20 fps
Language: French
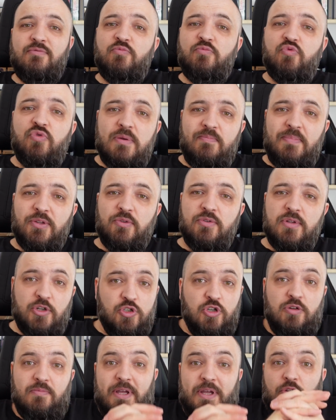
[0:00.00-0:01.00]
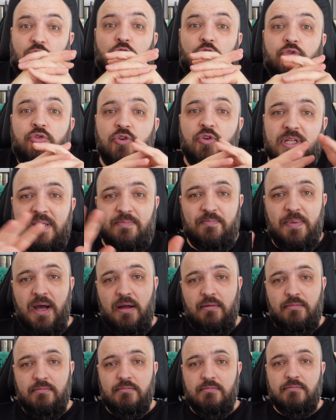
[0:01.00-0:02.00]
vous pouvez pas donner d'argent, ben ne donnez
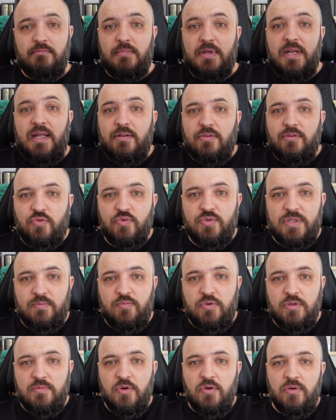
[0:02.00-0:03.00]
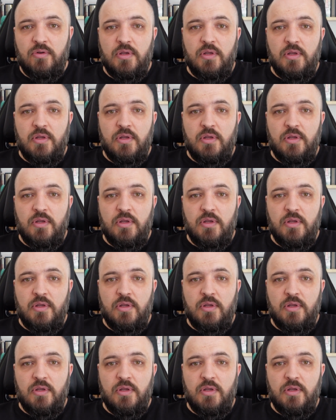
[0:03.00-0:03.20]
pas, voilà, tout simplement.